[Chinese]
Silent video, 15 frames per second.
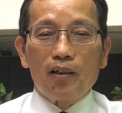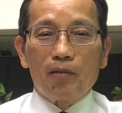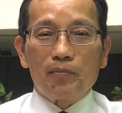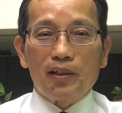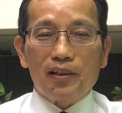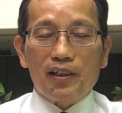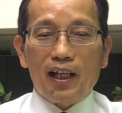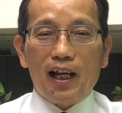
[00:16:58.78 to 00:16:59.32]
我们
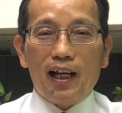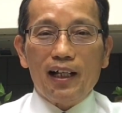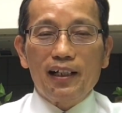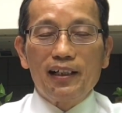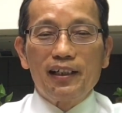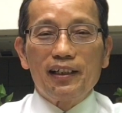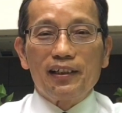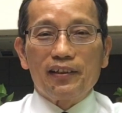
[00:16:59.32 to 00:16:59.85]
的家
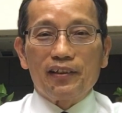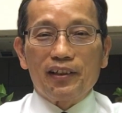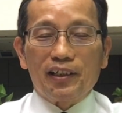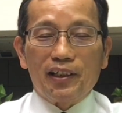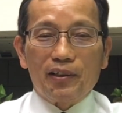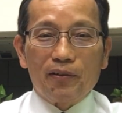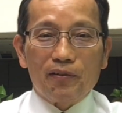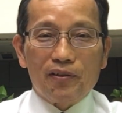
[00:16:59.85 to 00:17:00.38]
是一
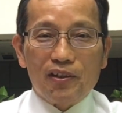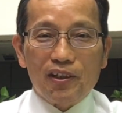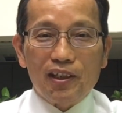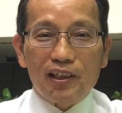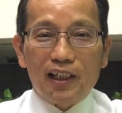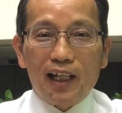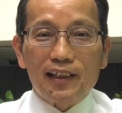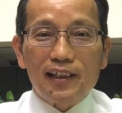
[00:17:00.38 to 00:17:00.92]
个有
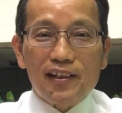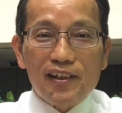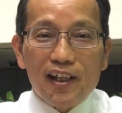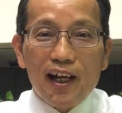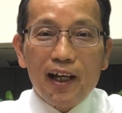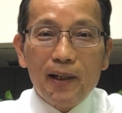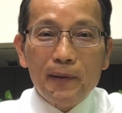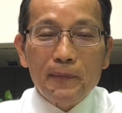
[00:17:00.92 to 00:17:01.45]
祭坛的
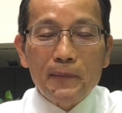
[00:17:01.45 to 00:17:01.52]
家，